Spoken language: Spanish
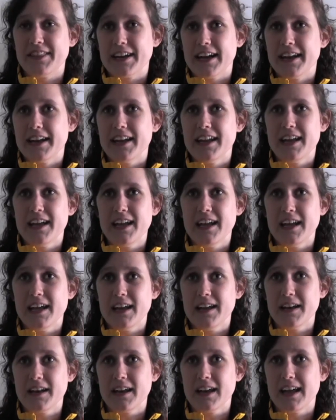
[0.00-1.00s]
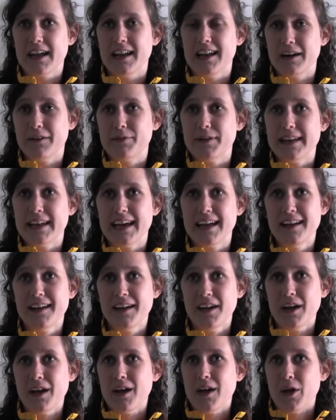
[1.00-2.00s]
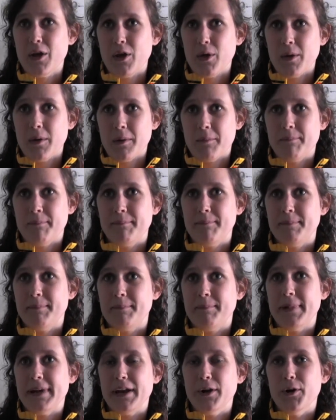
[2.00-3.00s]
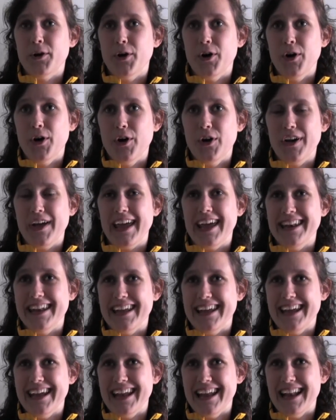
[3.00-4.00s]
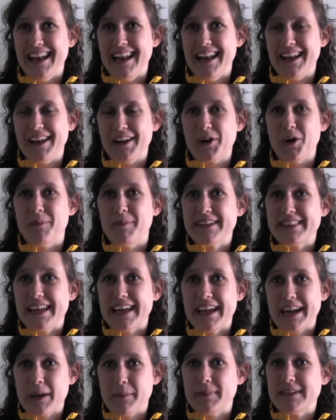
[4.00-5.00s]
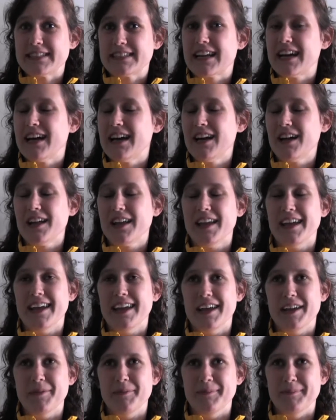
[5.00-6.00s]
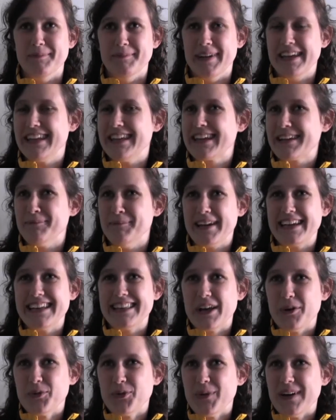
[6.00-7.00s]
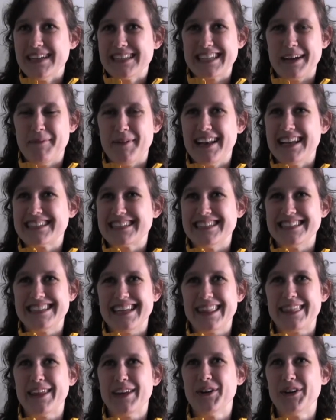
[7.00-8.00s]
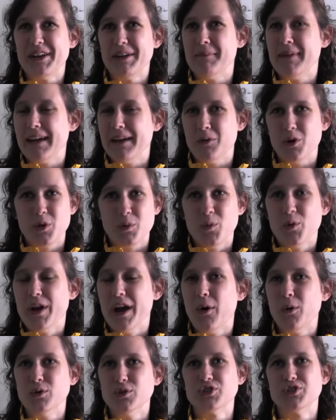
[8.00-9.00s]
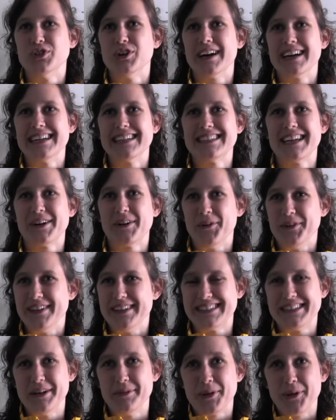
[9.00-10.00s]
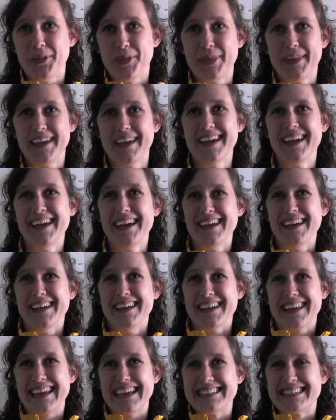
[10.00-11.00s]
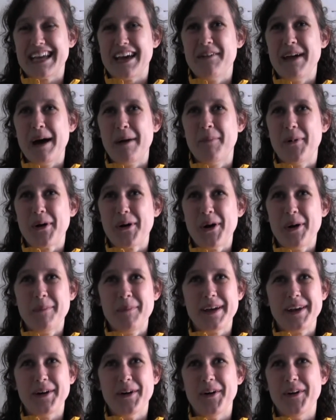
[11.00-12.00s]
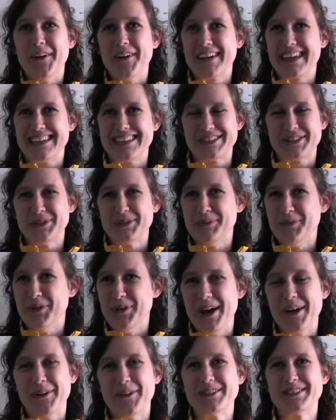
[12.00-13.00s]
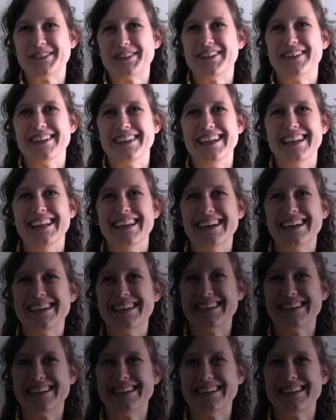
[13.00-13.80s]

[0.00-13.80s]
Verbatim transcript: entrar en la final pero en el combate de repesca eh, me, me, he quitado toda esa mala sensación y me voy muy a gusto a casa con este bronce que sabe a poco pero que estoy muy a gusto con él.